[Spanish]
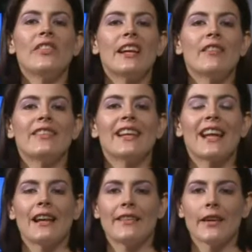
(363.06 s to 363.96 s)
una entrevista
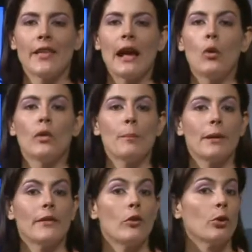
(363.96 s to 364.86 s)
realizada a un
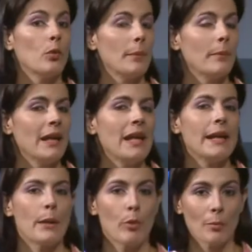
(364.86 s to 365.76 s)
emprendedor web
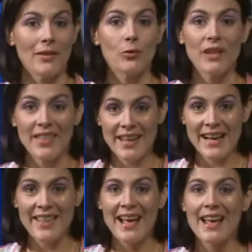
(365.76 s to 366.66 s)
que por más de una
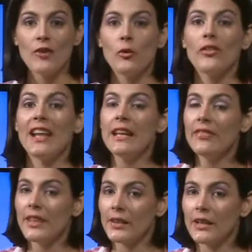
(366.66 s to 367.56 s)
década ha hecho del
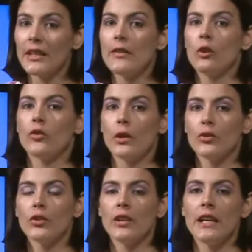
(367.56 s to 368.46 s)
Internet y de los
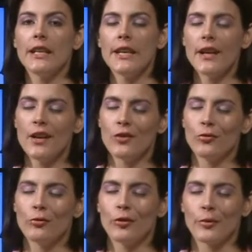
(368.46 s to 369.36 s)
negocios en línea
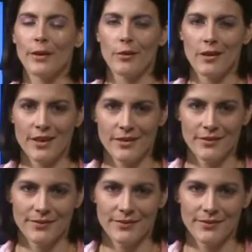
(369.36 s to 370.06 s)
su forma de vida.